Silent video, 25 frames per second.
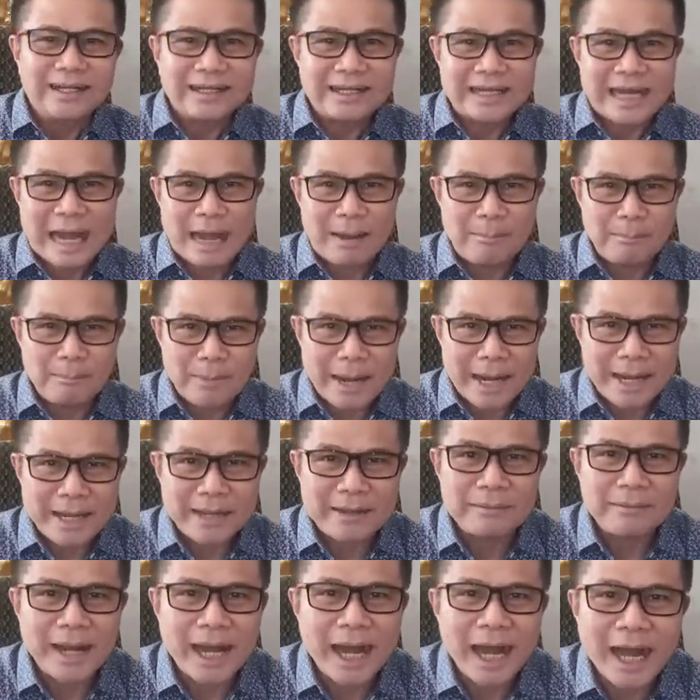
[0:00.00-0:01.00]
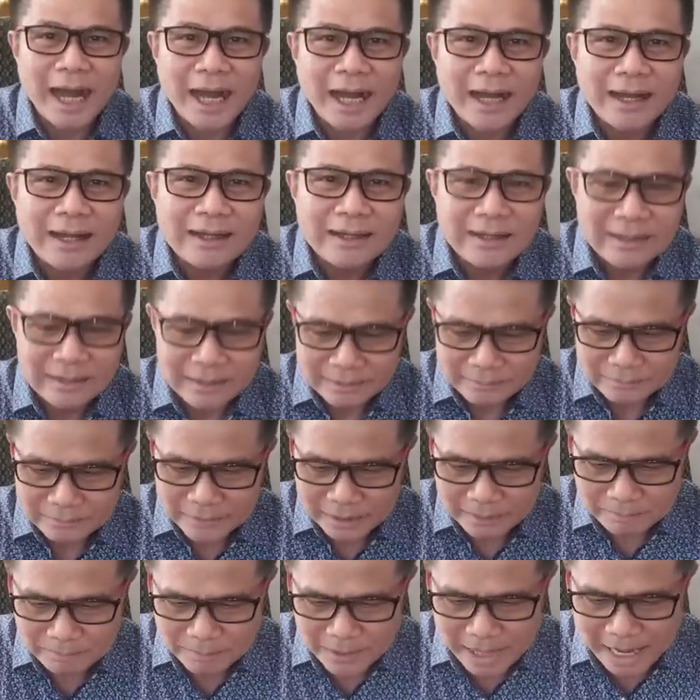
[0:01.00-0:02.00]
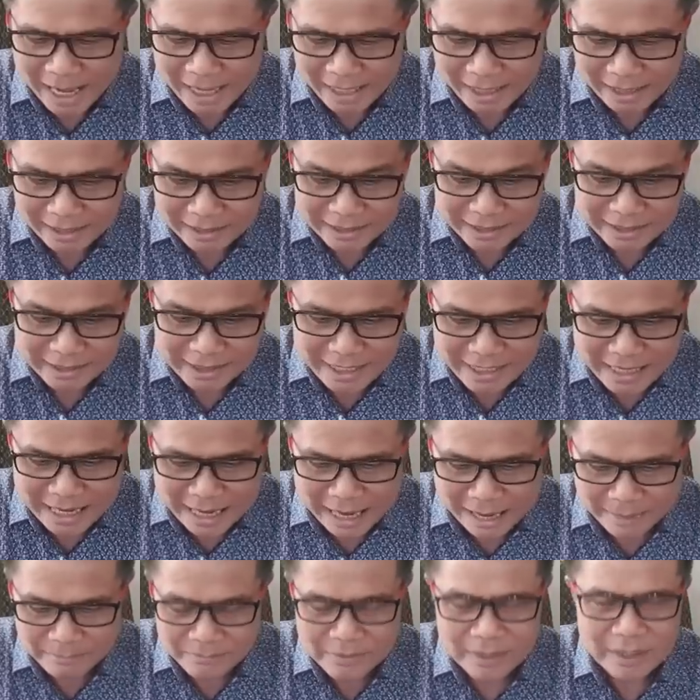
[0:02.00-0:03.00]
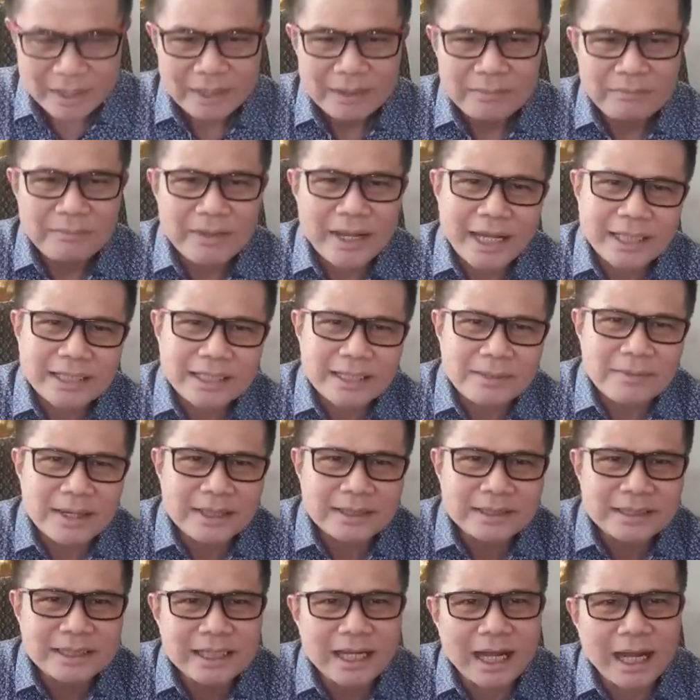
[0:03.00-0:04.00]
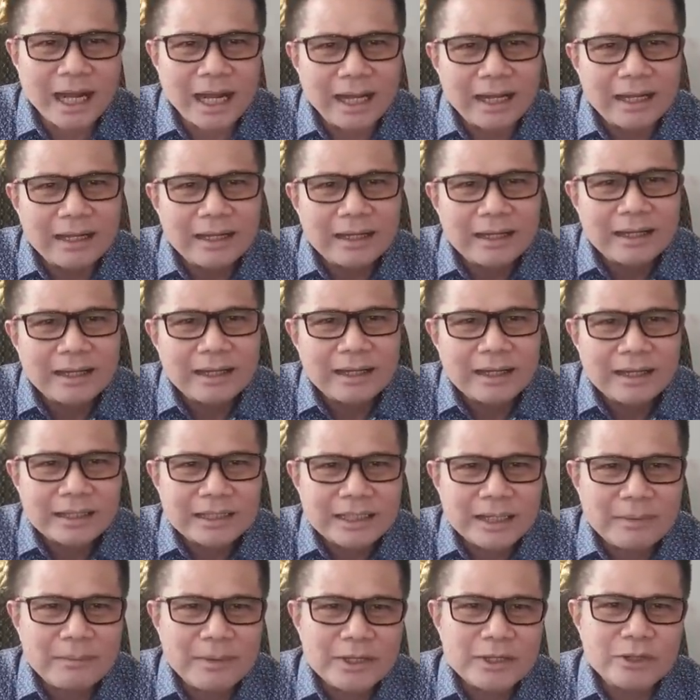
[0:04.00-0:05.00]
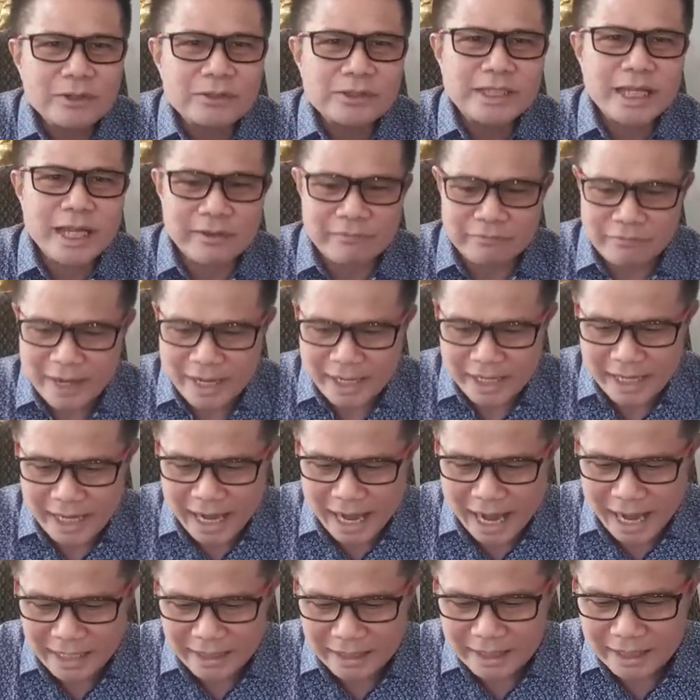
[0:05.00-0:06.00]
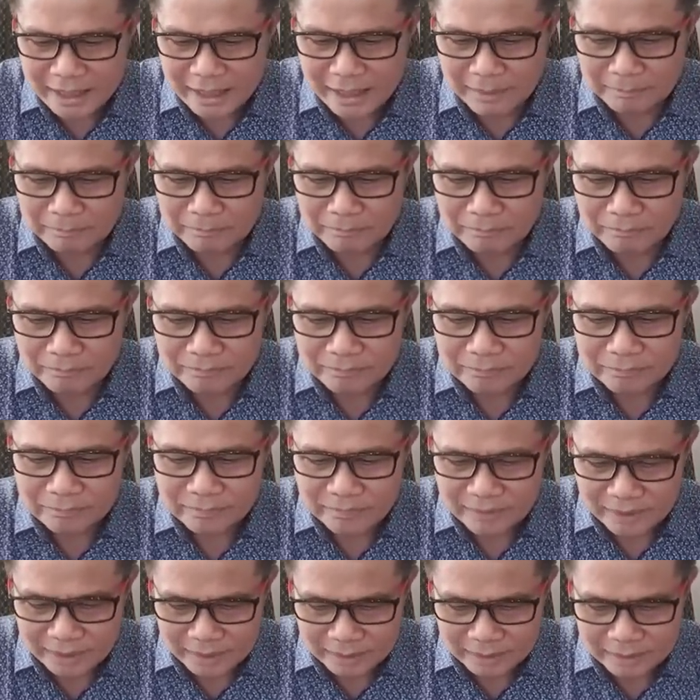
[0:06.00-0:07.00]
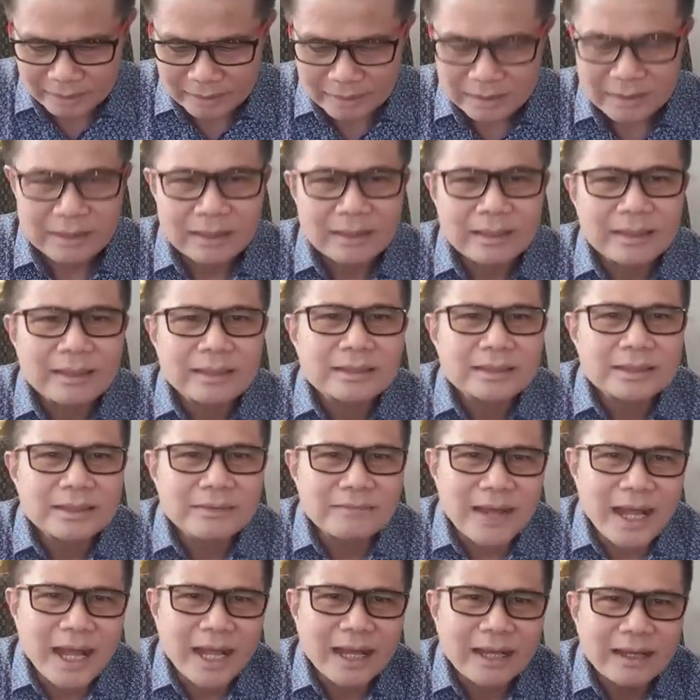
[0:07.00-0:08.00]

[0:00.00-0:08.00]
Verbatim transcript: น้ำใหม่มาเหมือนปลากระดีได้น้ำแหมจะมาเชื่อจะมาอยู่ซีกฝ่ายค้านนะครับใช่ไหม